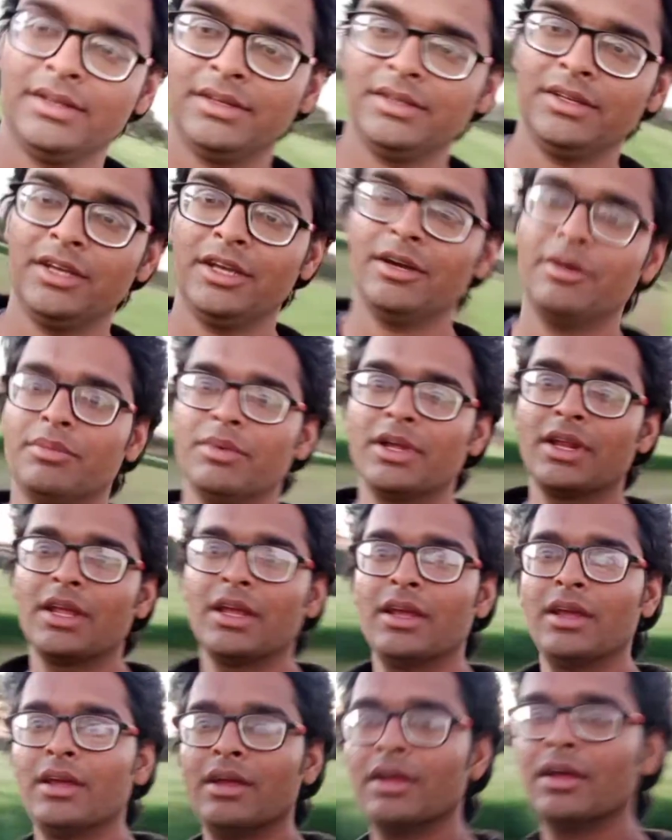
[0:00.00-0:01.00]
ये हमारी
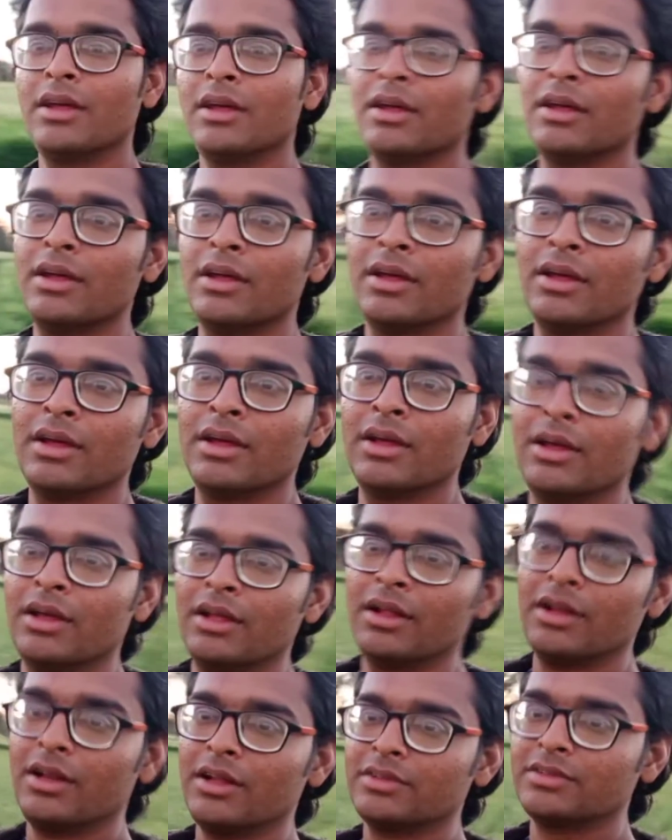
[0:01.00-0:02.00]

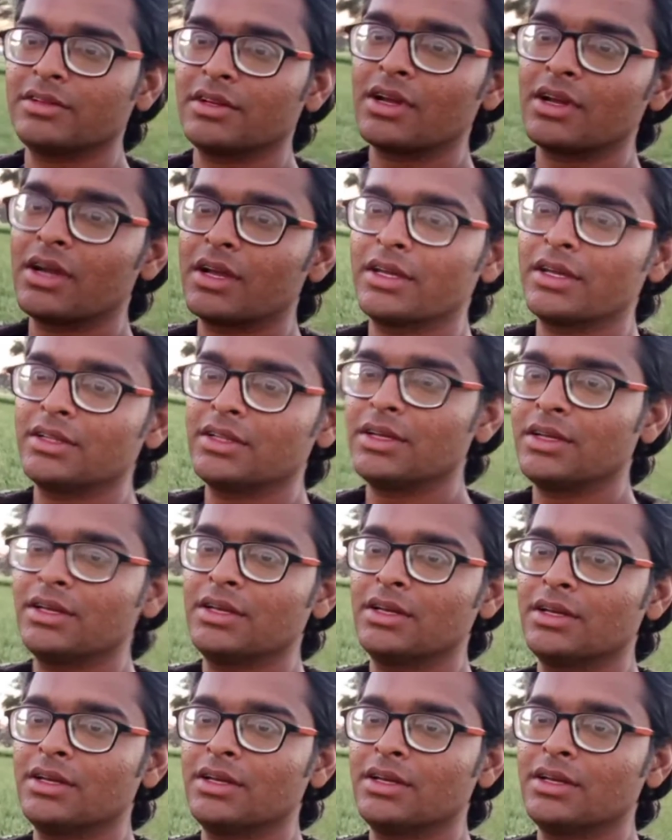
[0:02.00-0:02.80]
लहसन का खेत है